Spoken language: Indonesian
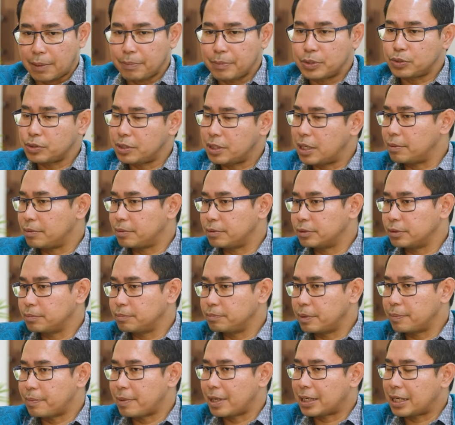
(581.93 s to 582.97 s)
Kami sudah
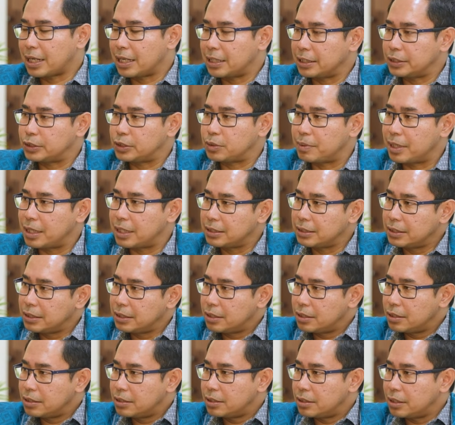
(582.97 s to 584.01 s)
beberapa kali coba
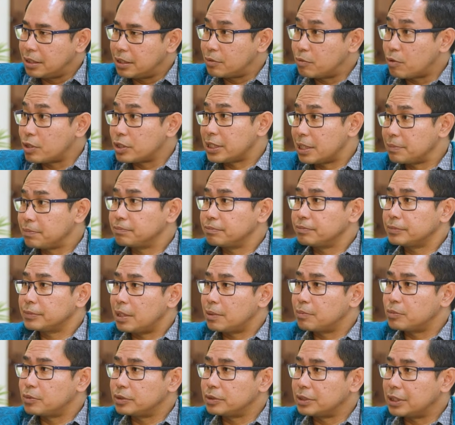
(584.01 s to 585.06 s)
uh,
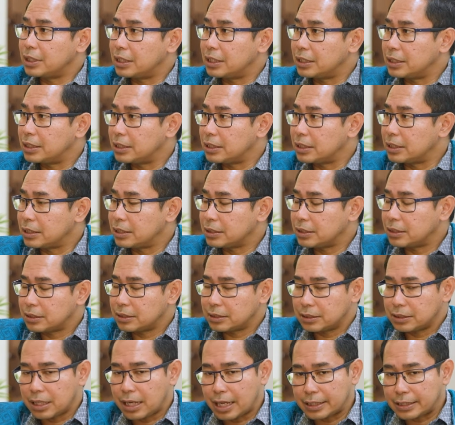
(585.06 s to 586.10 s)
WhatsApp, namun uh,
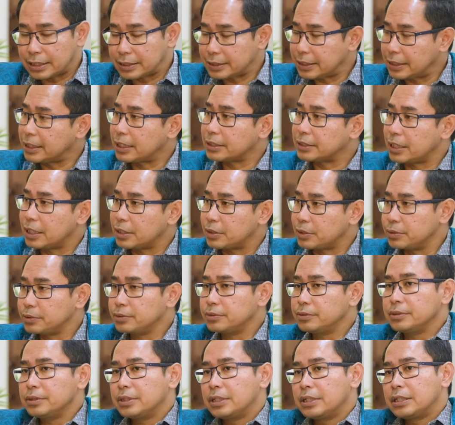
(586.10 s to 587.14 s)
hanya centang
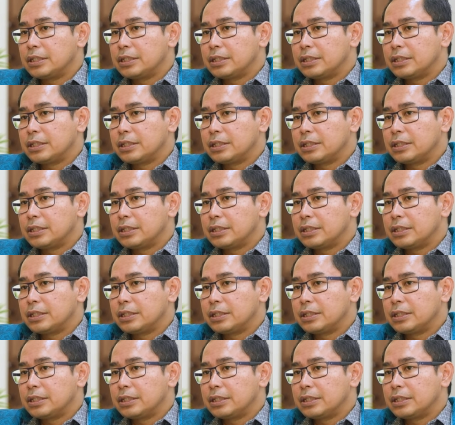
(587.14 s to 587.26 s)
satu.